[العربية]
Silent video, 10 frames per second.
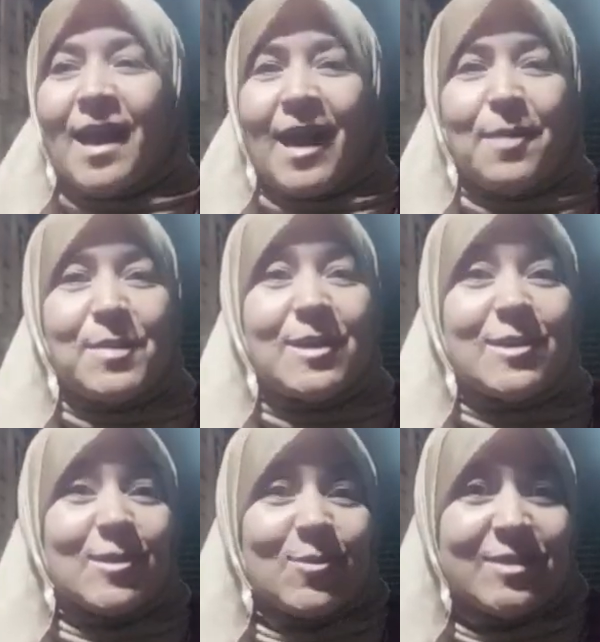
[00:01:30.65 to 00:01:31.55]

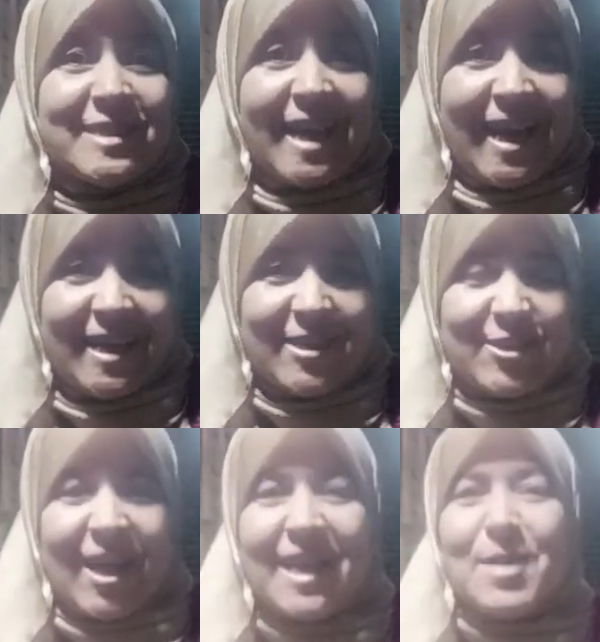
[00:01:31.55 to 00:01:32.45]
عملت له
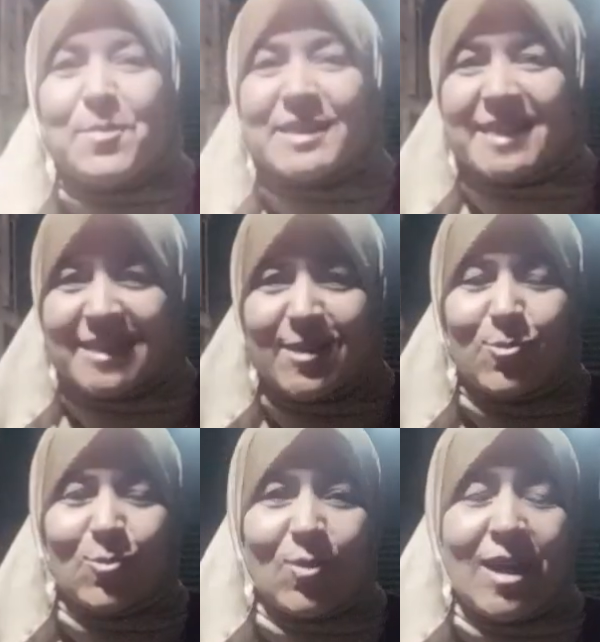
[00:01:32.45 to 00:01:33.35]
انتعاش حاجه
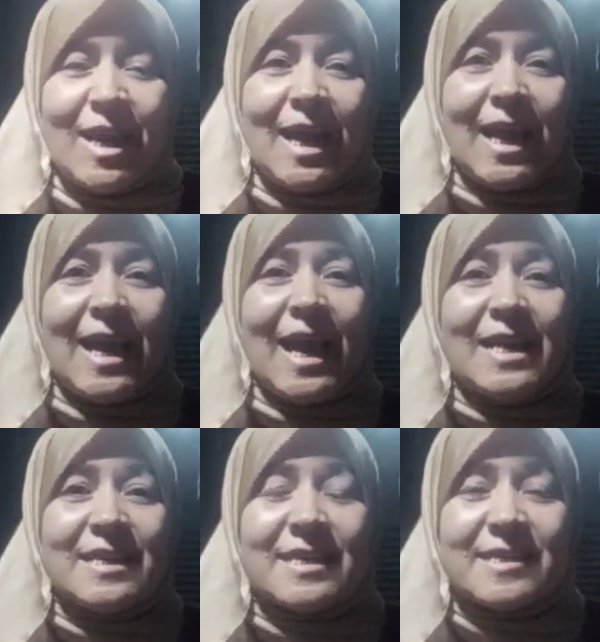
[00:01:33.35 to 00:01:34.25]
بسطته آه،
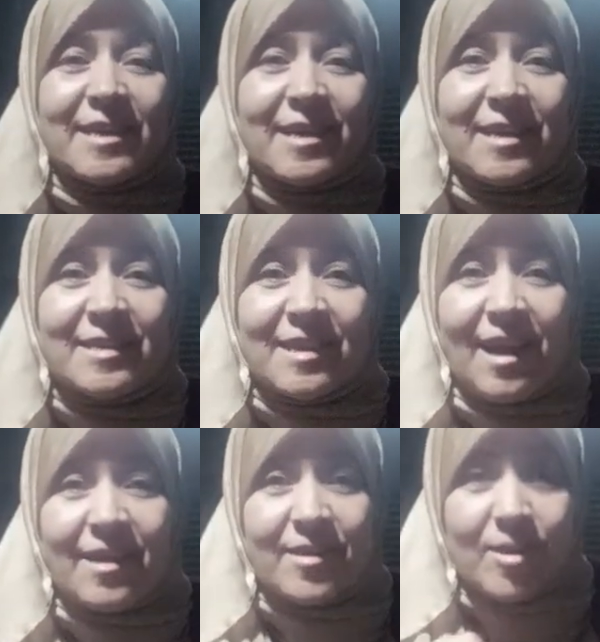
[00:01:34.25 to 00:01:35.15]
هدت درجة
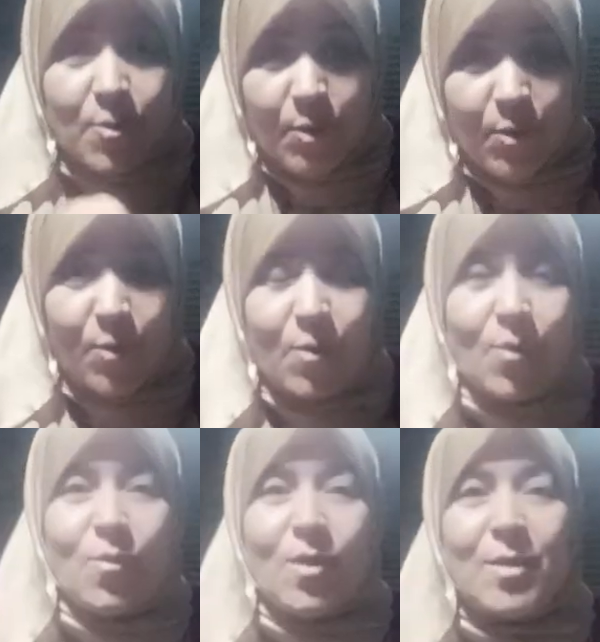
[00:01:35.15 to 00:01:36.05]
الحرارة من
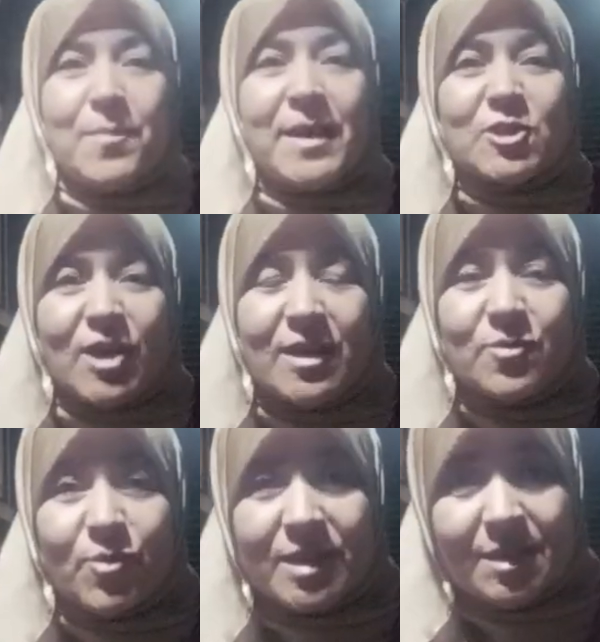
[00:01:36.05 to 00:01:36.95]
جوه ما بقاش
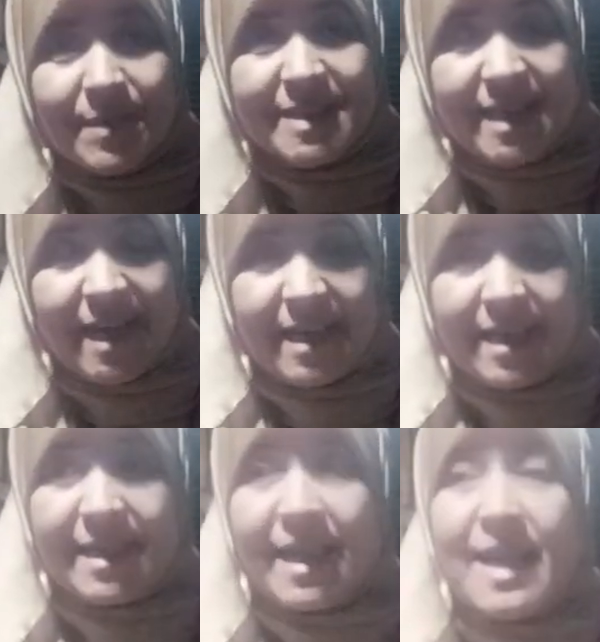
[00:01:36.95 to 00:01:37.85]
عنده احتباس
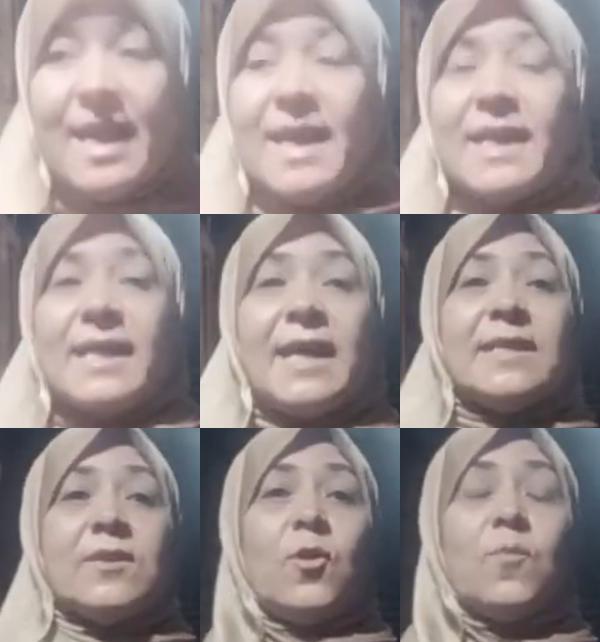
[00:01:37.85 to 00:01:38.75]
حراري
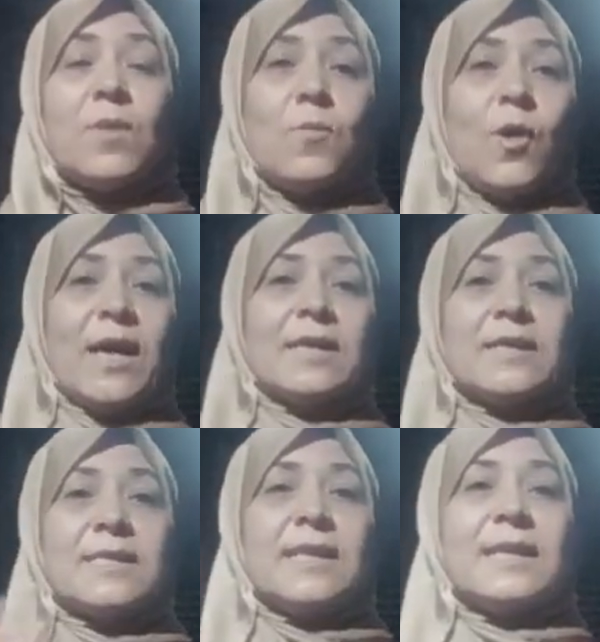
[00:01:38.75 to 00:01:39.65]
لأن هم
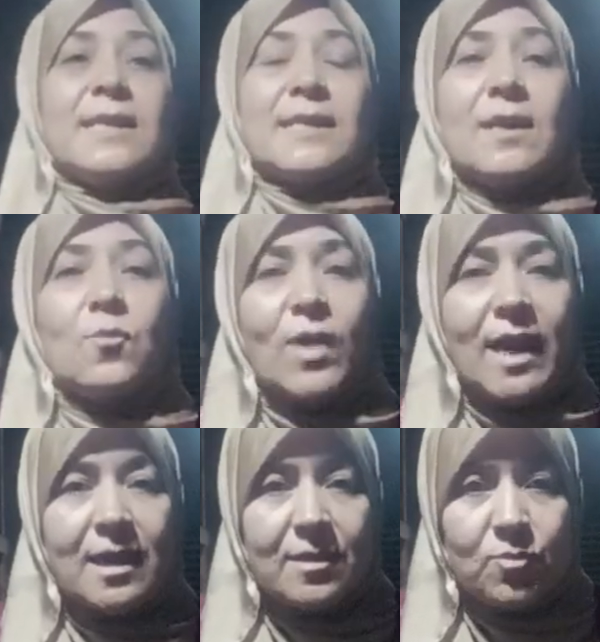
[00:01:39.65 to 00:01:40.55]
معرضين للجو
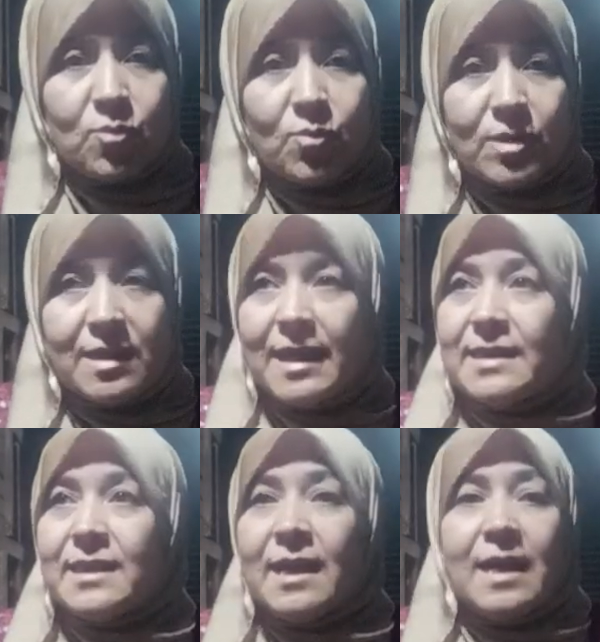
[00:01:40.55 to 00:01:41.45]
على طول
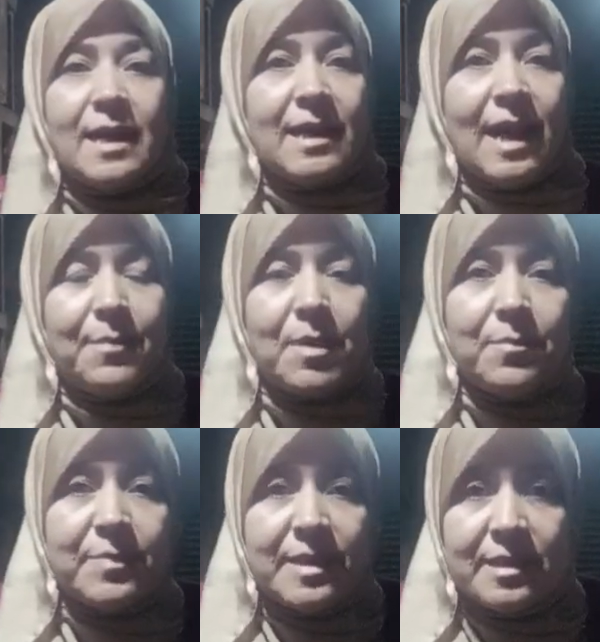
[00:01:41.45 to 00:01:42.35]
يعني الحمام
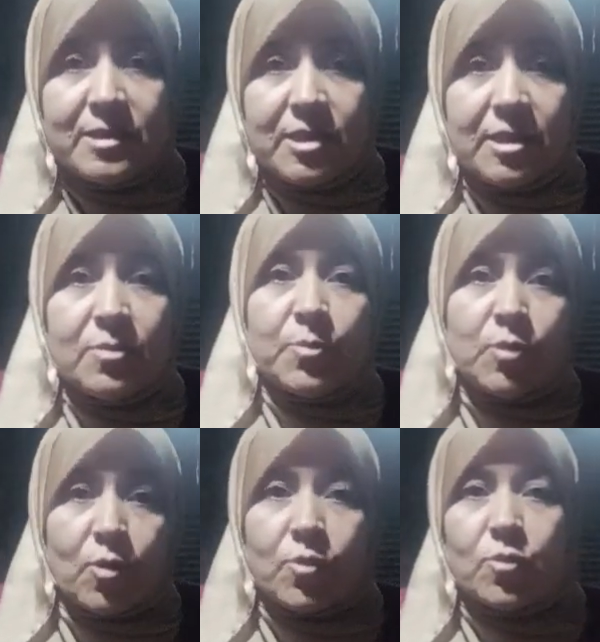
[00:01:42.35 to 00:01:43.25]
بيطير
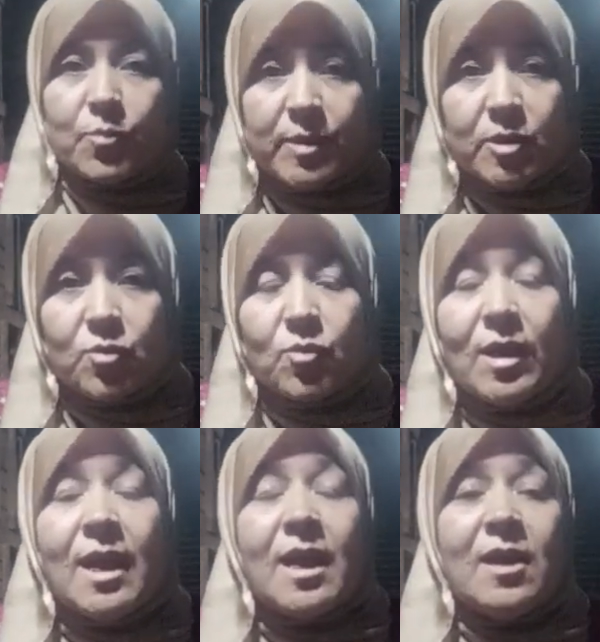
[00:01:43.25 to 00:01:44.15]
بيخرج
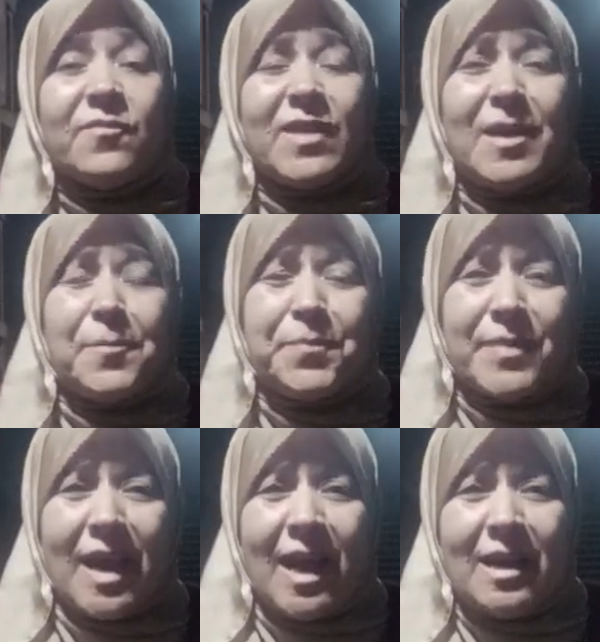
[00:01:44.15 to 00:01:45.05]
بيدخل
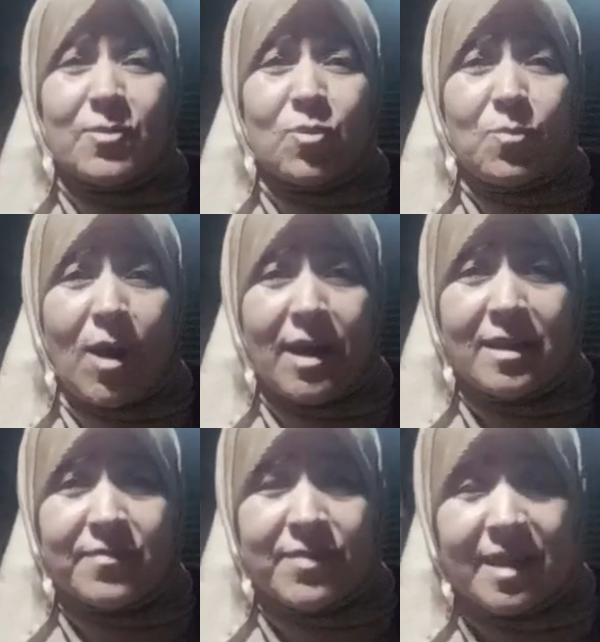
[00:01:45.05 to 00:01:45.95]
فعلى طول
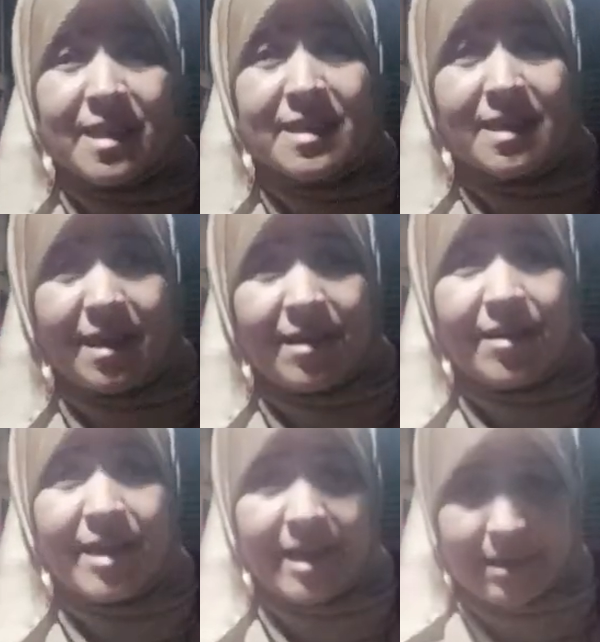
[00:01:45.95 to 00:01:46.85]
معرض في درجة
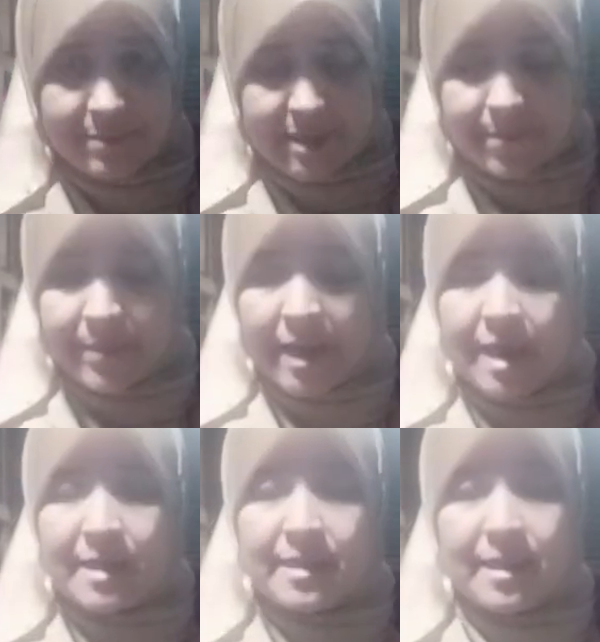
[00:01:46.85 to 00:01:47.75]
حرارة جامدة
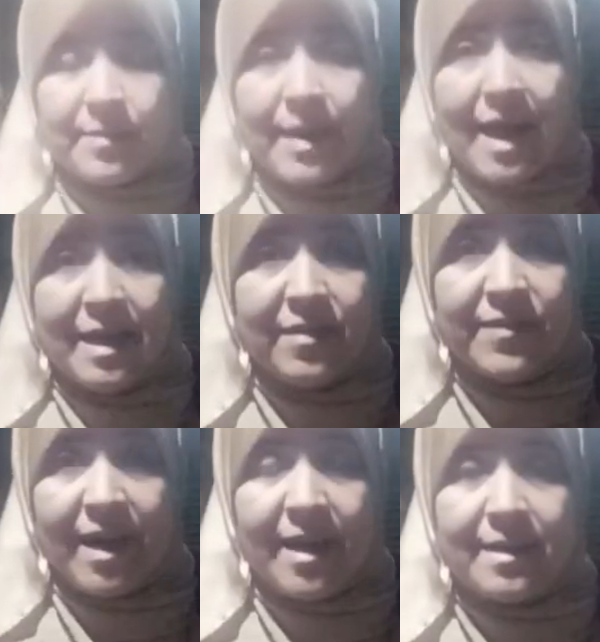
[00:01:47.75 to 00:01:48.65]
طيب انا في
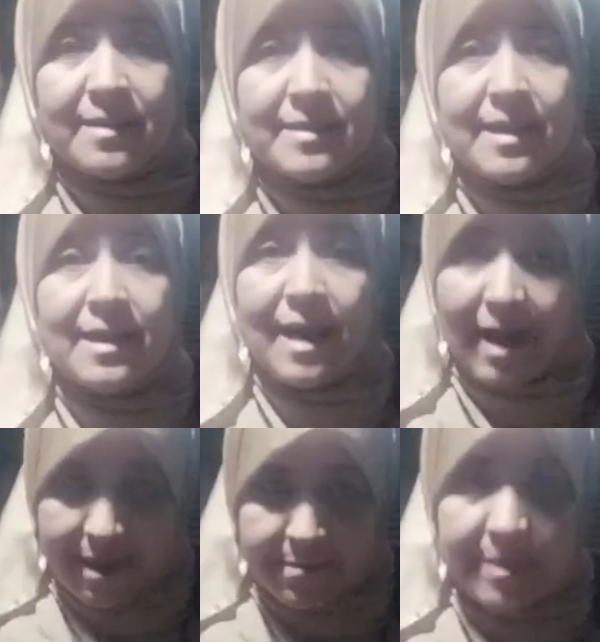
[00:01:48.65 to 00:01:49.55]
الحر ده
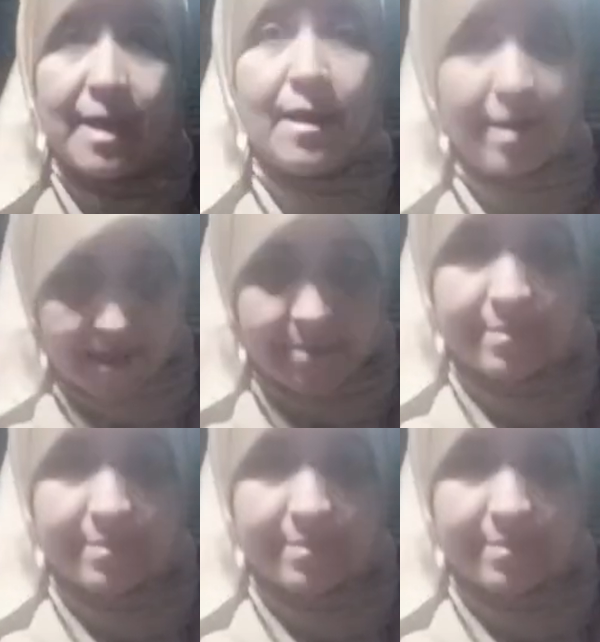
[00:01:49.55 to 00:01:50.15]
احميه احمر